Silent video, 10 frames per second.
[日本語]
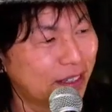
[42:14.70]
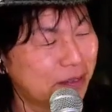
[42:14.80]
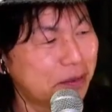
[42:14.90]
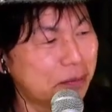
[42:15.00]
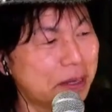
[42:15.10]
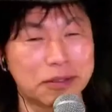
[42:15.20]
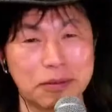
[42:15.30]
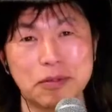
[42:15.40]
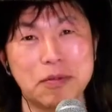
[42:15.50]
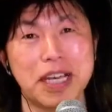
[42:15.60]
まあ、
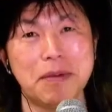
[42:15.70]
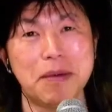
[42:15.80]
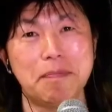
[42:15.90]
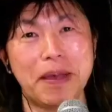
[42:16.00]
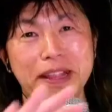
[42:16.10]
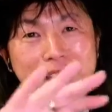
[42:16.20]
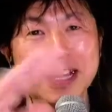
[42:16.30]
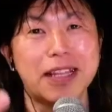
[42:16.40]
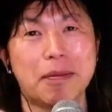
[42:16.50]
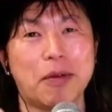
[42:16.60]
ウミガメべった
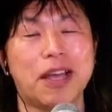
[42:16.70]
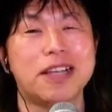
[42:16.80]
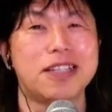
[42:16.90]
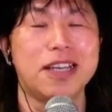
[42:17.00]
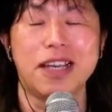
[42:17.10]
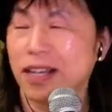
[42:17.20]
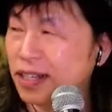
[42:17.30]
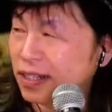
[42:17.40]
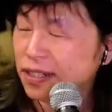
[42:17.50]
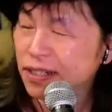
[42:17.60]
りでもええし、
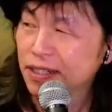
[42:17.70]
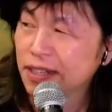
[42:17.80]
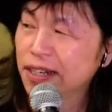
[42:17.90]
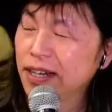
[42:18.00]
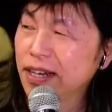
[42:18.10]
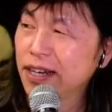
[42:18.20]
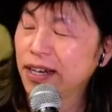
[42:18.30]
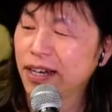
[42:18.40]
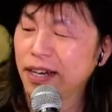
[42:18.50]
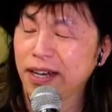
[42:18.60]

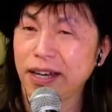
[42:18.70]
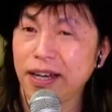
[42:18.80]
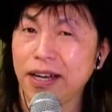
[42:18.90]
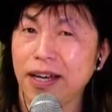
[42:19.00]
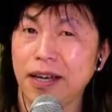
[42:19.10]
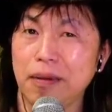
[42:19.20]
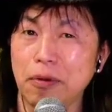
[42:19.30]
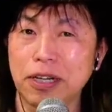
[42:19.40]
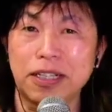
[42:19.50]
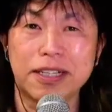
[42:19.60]
えー、
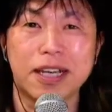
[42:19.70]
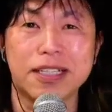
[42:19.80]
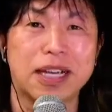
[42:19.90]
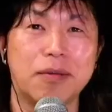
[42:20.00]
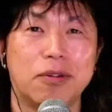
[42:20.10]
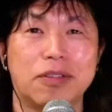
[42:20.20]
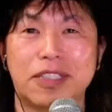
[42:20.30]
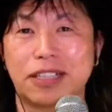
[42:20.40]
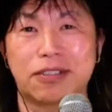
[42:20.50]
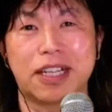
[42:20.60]
僕がデザインしたものを
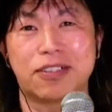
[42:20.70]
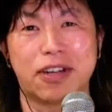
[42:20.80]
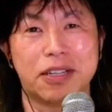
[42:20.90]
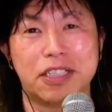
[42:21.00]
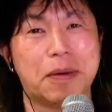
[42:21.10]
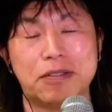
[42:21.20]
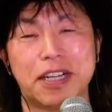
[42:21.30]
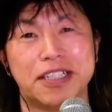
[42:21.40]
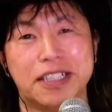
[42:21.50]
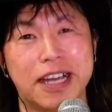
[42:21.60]
使ってくれたらそれは一番
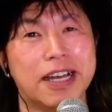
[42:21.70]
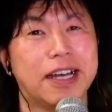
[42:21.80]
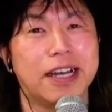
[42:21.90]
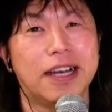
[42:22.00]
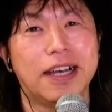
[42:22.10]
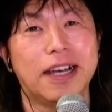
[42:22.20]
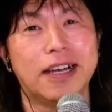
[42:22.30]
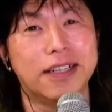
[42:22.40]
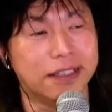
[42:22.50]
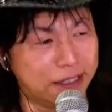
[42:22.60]
嬉しいな。
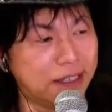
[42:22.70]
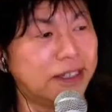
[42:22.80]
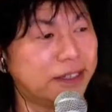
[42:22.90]
うん。